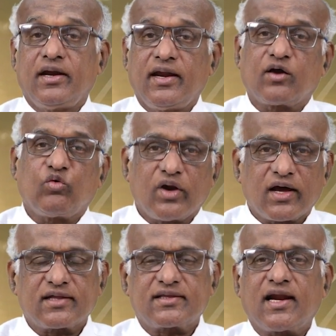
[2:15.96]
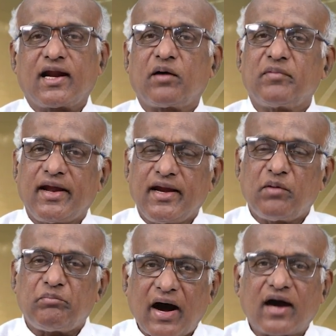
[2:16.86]
இன்றைக்கி உலகத்தில் நாம் என்ன
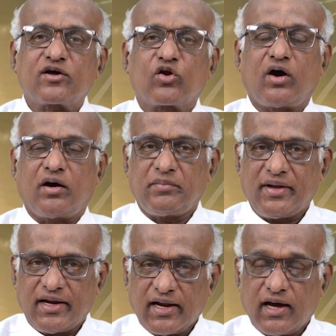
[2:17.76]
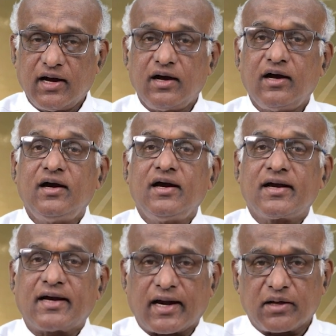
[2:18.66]
பார்க்குறோம் அப்படின்னா
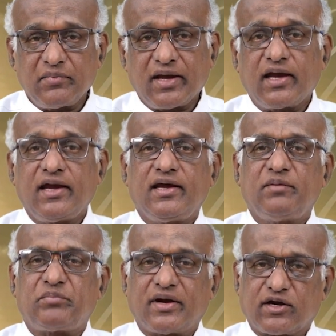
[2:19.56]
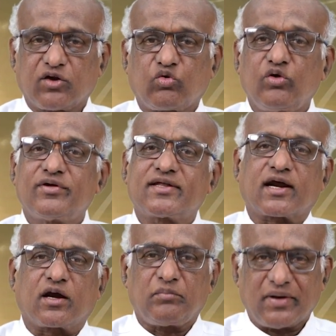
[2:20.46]
கடமையை
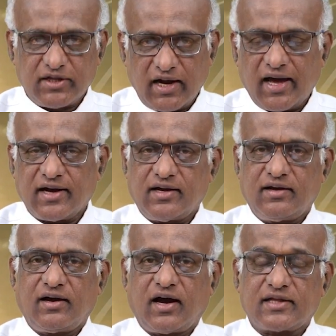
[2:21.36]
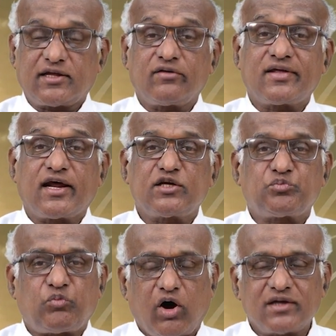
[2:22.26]
பெற்றுக்கொள்வதற்கு பதிலாக அதாவது
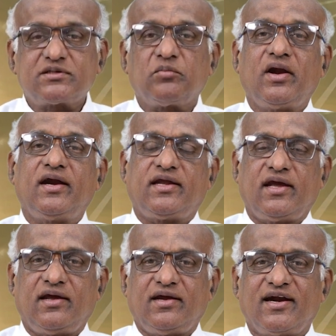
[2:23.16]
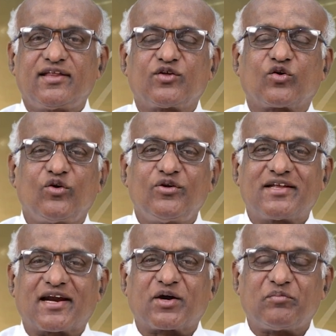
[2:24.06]
ரெஸ்பான்சிபிலிட்டியை
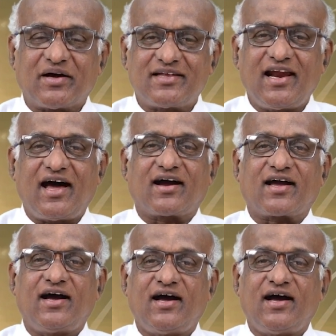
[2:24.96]
எடுத்துக்கொள்வதற்கு பதிலாக